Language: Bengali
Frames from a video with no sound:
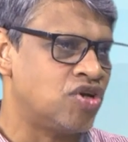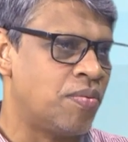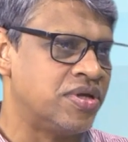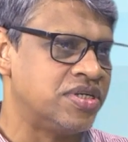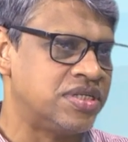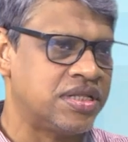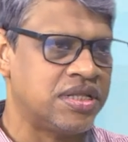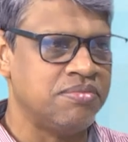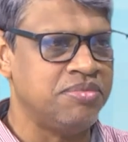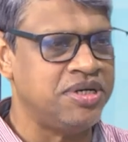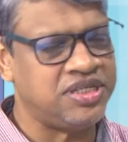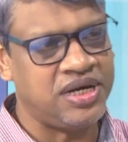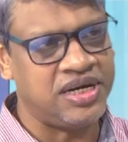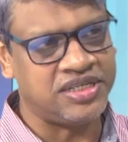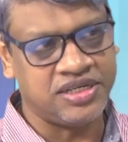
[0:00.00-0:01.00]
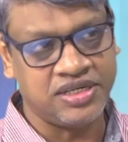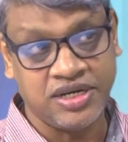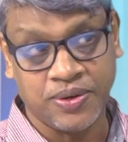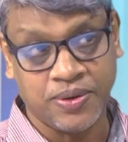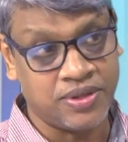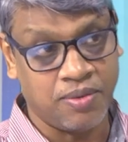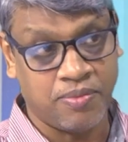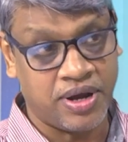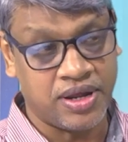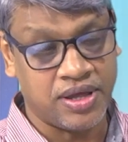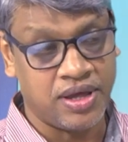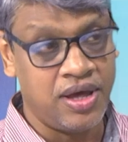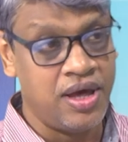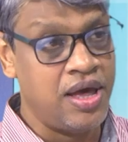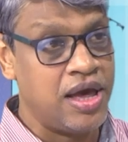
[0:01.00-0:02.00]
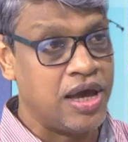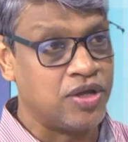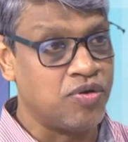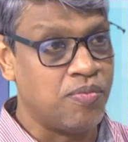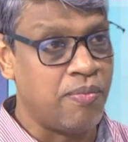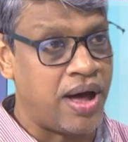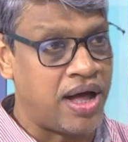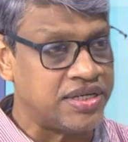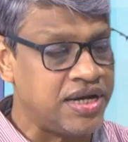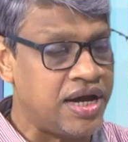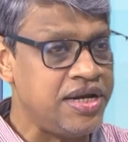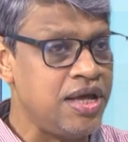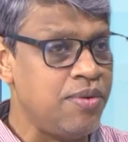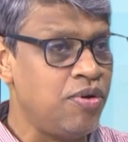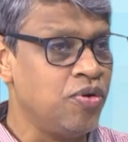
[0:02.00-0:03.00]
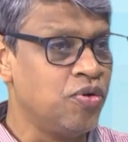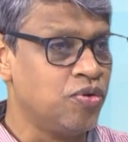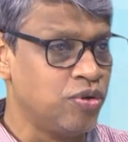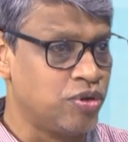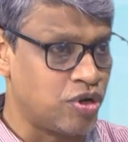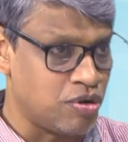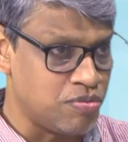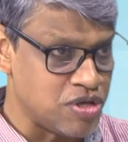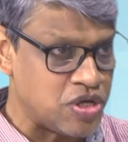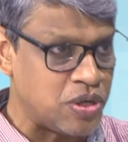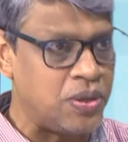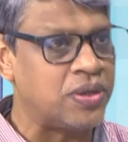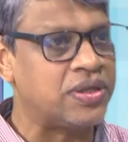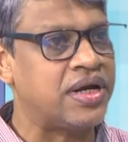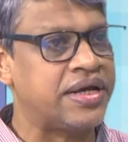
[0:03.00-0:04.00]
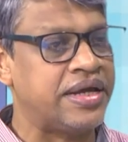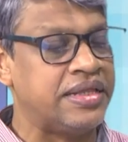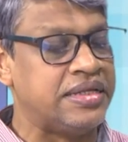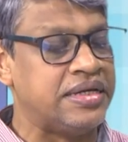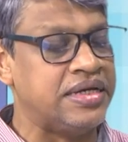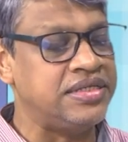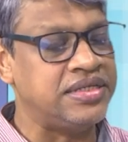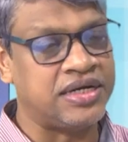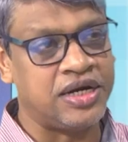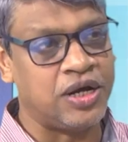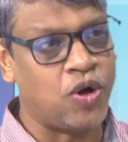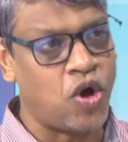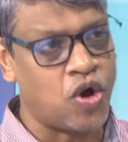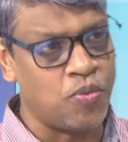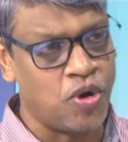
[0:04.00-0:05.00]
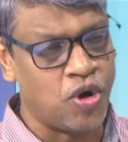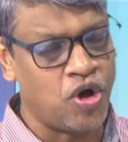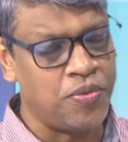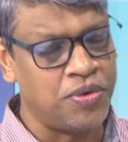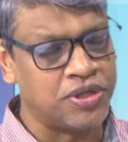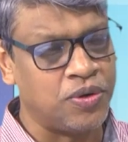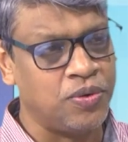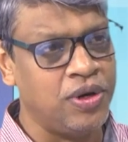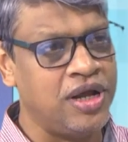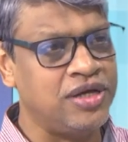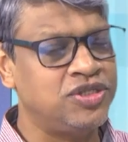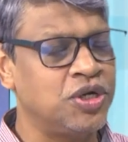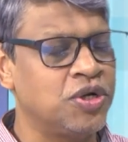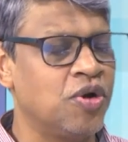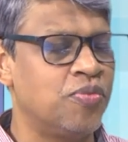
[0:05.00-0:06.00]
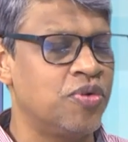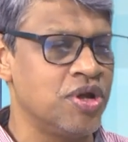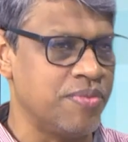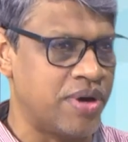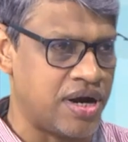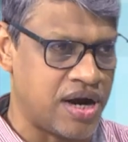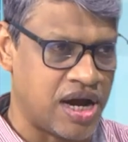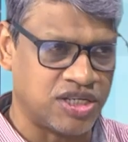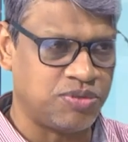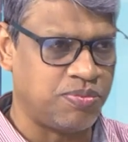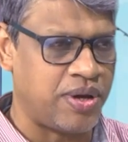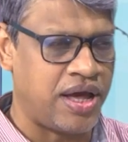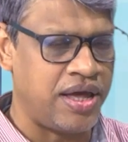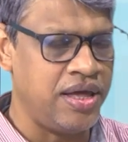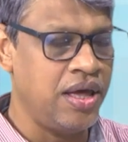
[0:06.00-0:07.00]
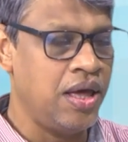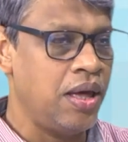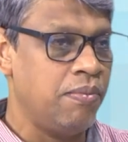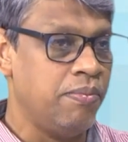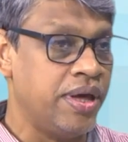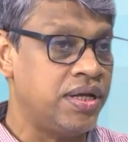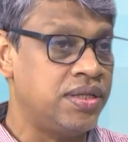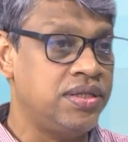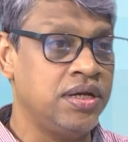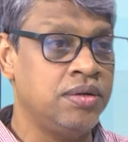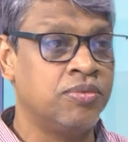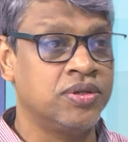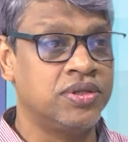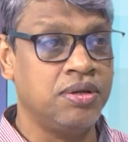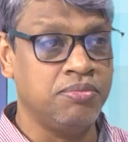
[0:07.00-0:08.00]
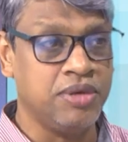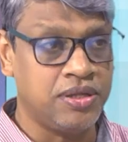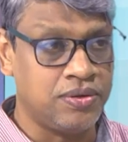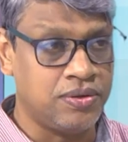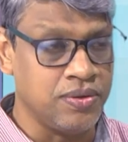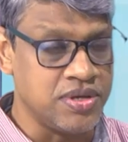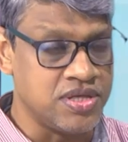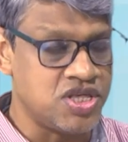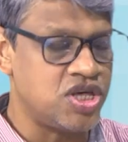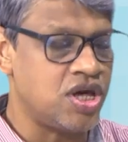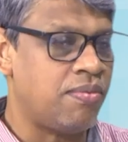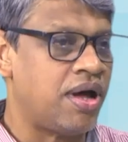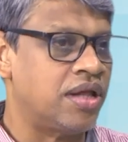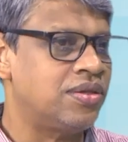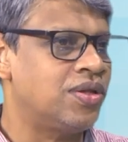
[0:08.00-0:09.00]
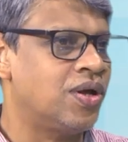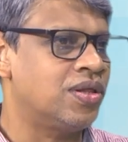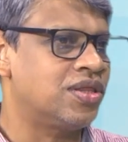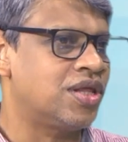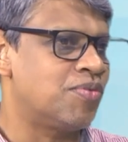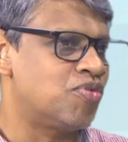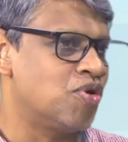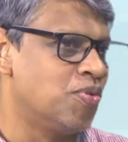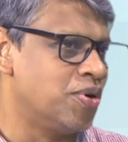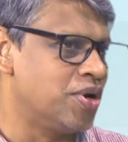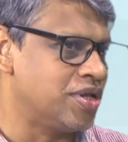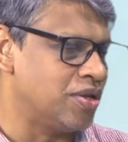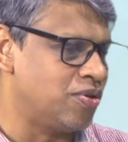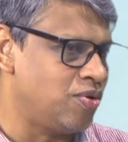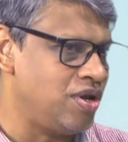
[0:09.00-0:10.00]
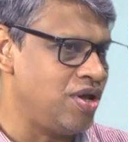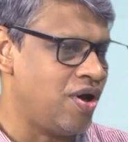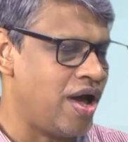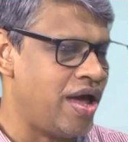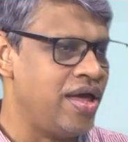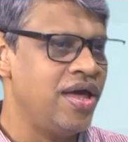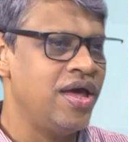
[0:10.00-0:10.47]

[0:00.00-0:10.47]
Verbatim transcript: সমাজের সাথে মিশলে সেটি ঠিক হতে পারে কিন্তু মাঝারি এবং গুরুতর বিষণ্নতার ক্ষেত্রে যেখানে কর্মক্ষমতা উল্লেখযোগ্য পরিমাণে হ্রাস পায় ব্যক্তির মধ্যে মৃত্যু ইচ্ছা বা আত্মহত্যার প্রবণতা তৈরি হয়